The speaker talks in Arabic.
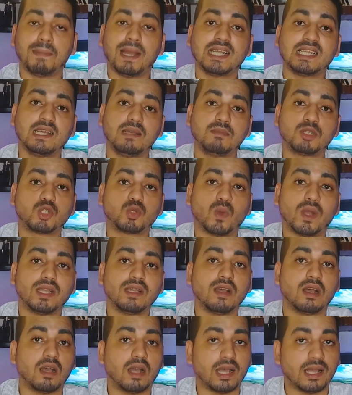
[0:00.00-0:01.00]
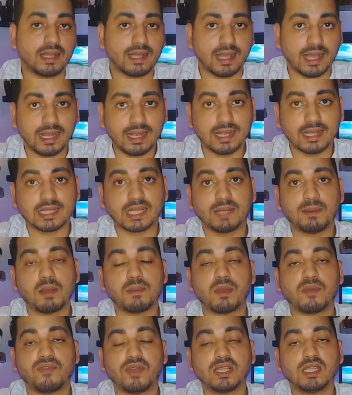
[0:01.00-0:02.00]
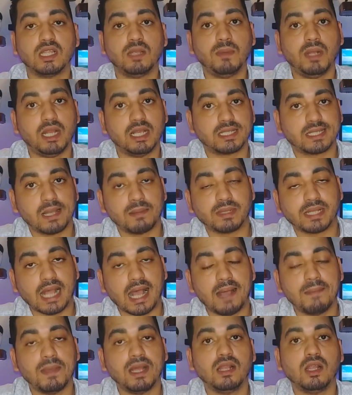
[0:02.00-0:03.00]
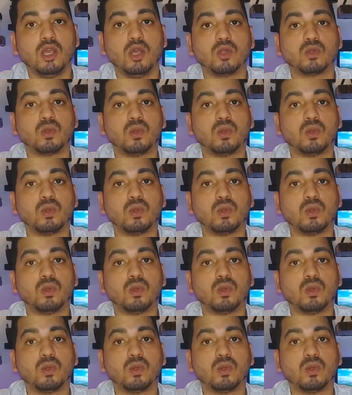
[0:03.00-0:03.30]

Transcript: بعدها بشويه آه، قال لك تمام يا فندم الحساب اتعمل